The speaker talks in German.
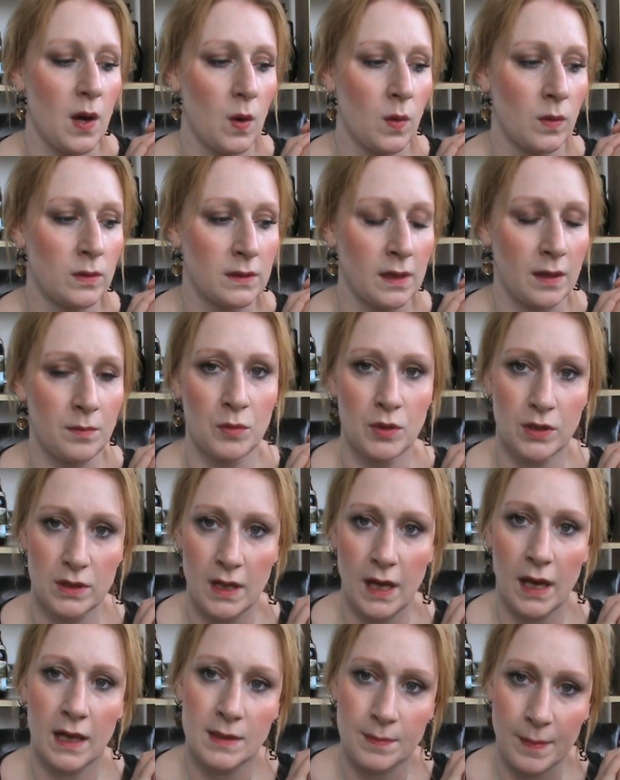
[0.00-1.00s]
und dann
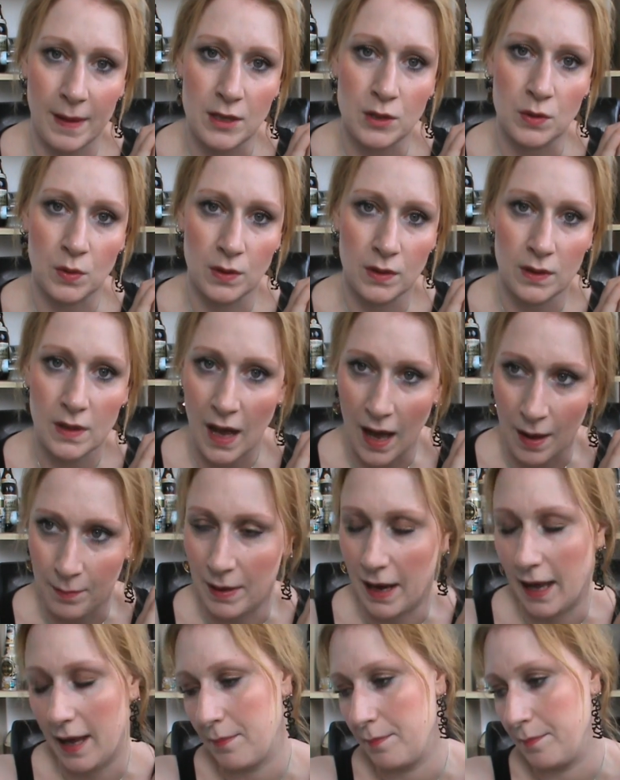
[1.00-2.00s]
musste er zwei Stunden da
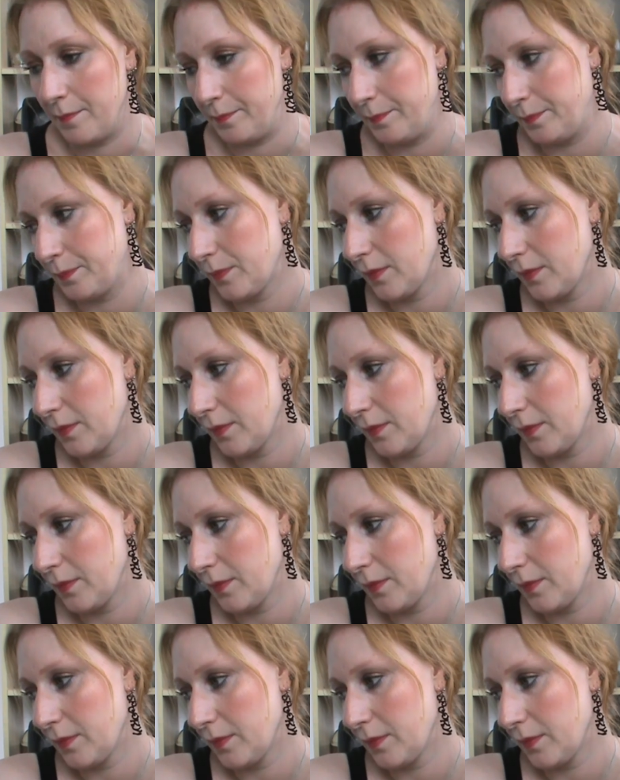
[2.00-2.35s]
bleiben.